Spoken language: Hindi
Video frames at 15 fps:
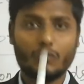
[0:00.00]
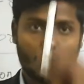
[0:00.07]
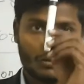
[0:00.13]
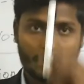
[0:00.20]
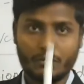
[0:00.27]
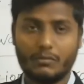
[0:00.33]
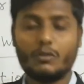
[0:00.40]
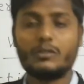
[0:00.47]

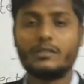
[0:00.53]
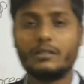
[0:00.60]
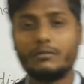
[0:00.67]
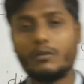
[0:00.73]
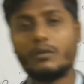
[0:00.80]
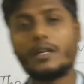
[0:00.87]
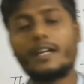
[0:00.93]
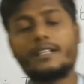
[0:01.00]
और नॉर्थ
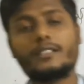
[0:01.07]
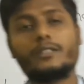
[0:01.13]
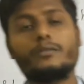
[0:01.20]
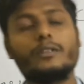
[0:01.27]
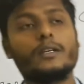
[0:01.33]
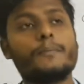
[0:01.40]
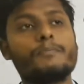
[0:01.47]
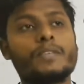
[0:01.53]
नॉर्थ डायरेक्शन
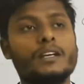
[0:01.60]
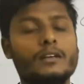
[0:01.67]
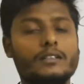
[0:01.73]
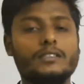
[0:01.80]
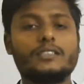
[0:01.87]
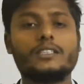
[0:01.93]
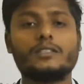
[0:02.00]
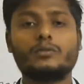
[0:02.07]
हुई है
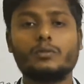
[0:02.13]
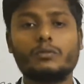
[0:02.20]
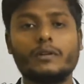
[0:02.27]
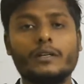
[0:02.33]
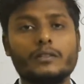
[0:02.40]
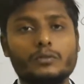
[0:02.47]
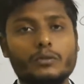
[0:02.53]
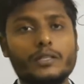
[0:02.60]
जैसे
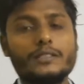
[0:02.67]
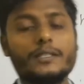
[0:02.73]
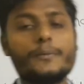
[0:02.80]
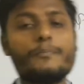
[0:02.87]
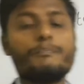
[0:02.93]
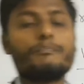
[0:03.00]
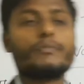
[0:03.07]
सूर्य सूरज है